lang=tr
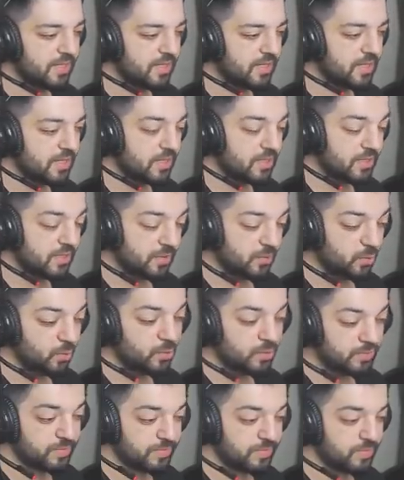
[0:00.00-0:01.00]
e, şey
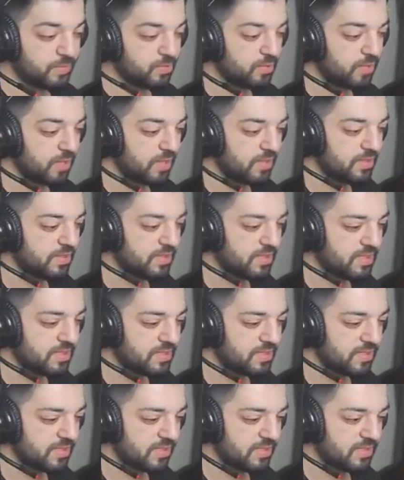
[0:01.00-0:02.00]
9 milim kullandığı için
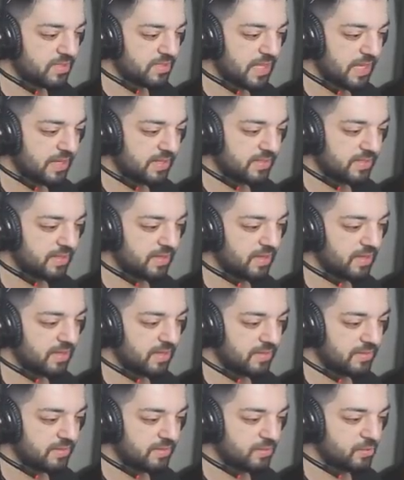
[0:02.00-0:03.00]
sıkıntı
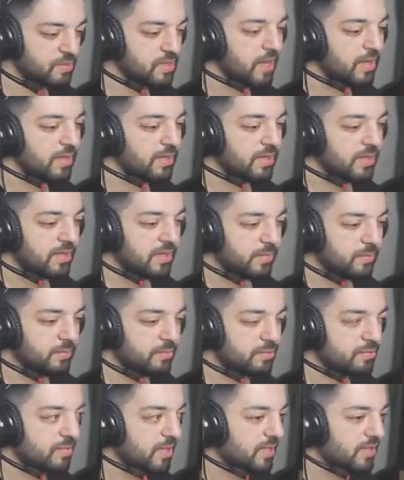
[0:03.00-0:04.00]
derken güzel.
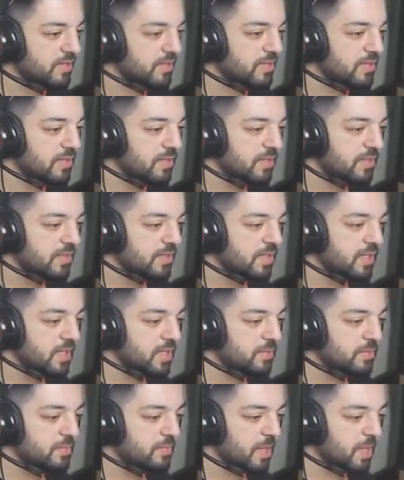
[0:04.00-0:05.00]
Buradan
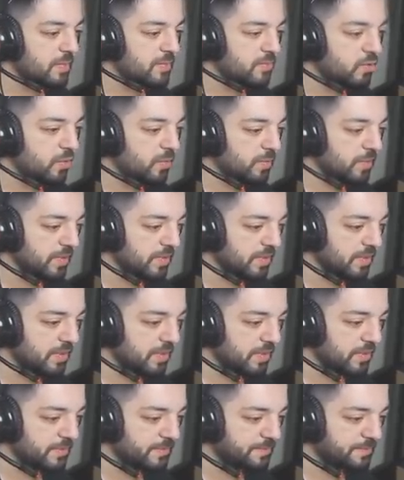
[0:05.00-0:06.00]
iyi bir mermi
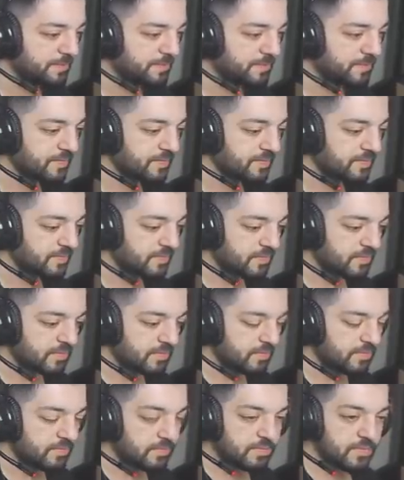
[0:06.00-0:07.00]
topladık.
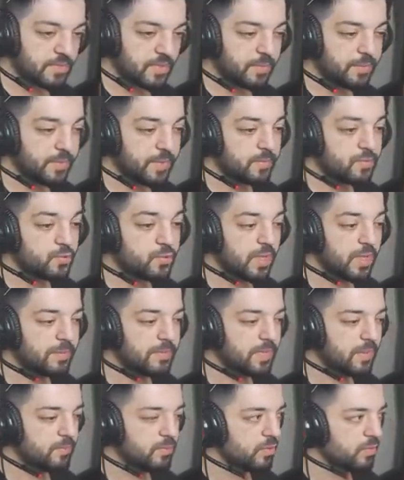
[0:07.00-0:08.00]
Benim
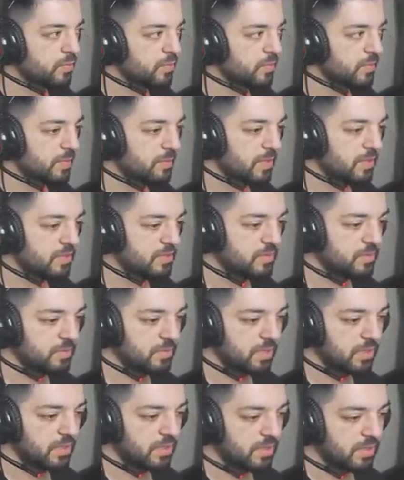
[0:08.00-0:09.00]
şuradan bir M4 bulmam lazım
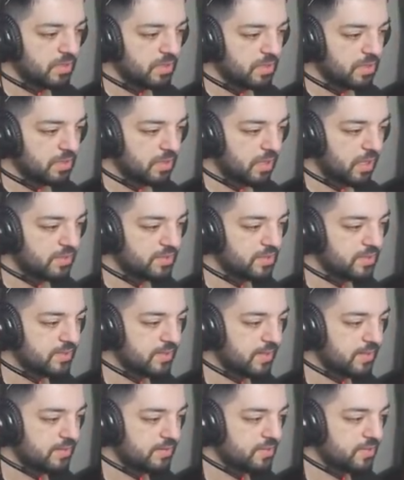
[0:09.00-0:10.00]
ya. Artık
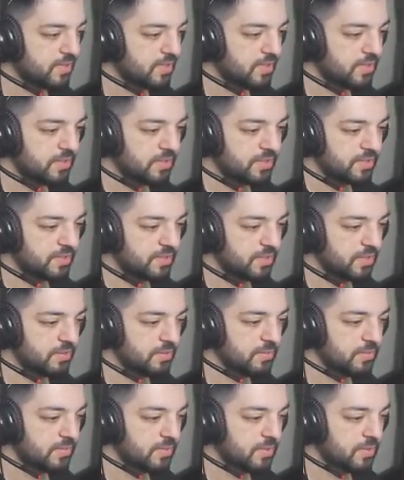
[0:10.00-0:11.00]
ha işleri
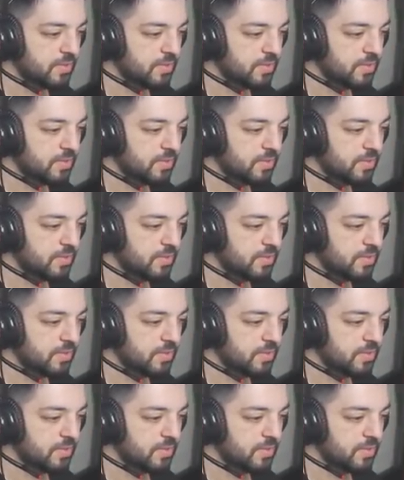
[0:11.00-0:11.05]
değiştirelim.